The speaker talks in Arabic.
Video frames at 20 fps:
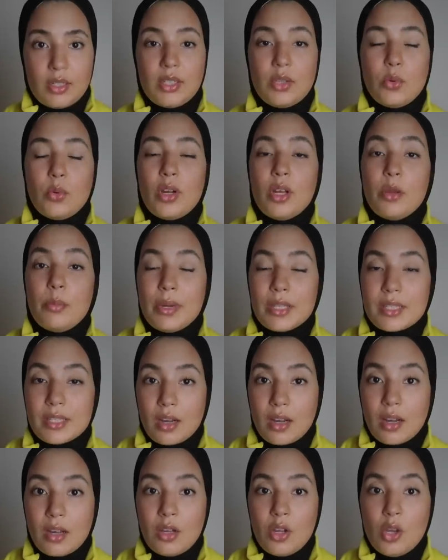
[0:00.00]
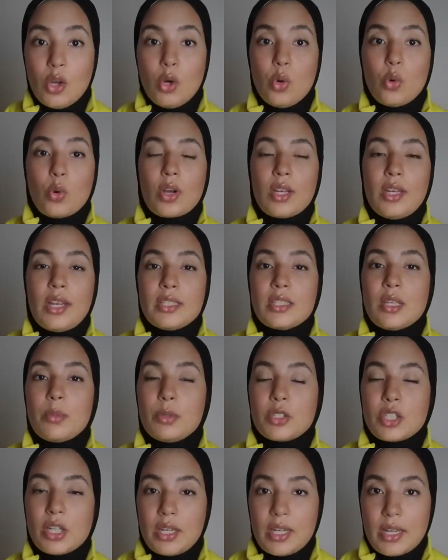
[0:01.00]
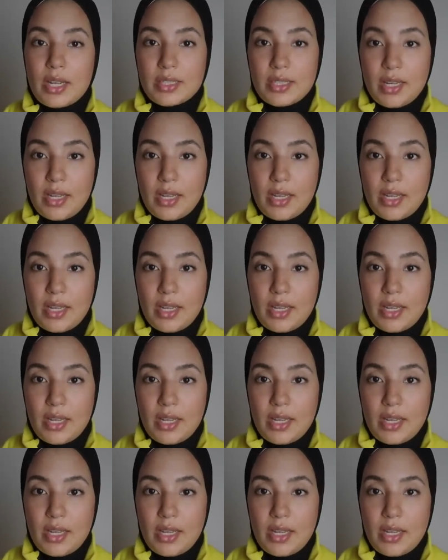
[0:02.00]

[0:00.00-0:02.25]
اللي وهمتها وخلاتها باش انها